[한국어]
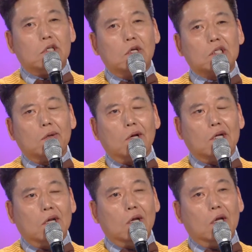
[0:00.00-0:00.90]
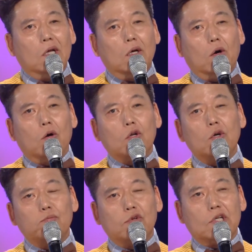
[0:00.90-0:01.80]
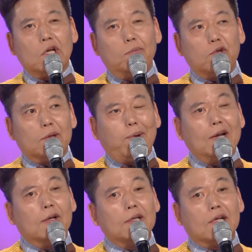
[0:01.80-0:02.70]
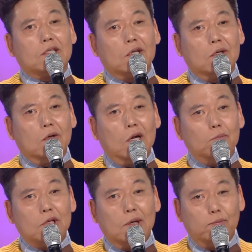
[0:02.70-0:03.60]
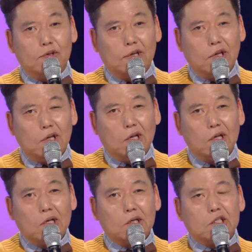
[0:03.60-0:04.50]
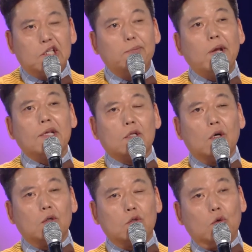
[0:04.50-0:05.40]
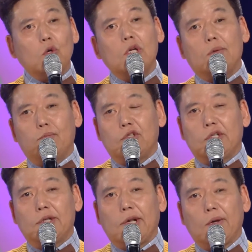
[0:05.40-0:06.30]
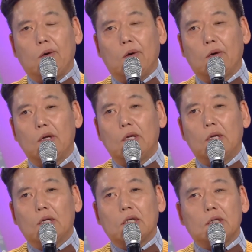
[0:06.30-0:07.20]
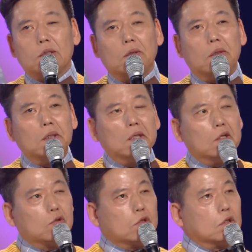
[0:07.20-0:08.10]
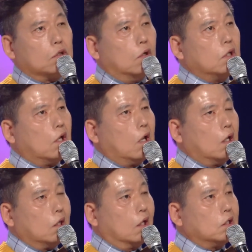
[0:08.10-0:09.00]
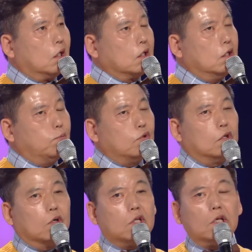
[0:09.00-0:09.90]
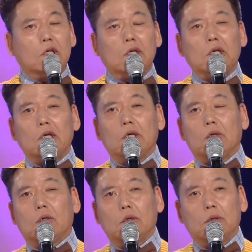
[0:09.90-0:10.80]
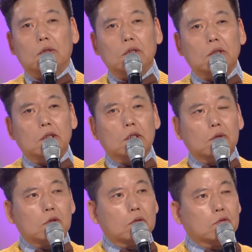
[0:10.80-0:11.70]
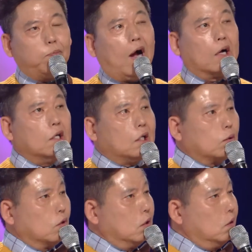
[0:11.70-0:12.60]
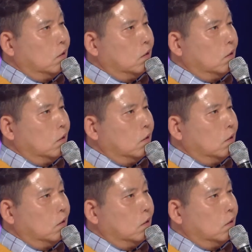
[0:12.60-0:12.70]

지역 사회 안에 어려운 분이 한 분이 발견됐어요. 할머니 한 분이 그 집에서 쫓겨난 분인데요. 그래서 설 때 당장 이분을 어디 어, 이 방이라도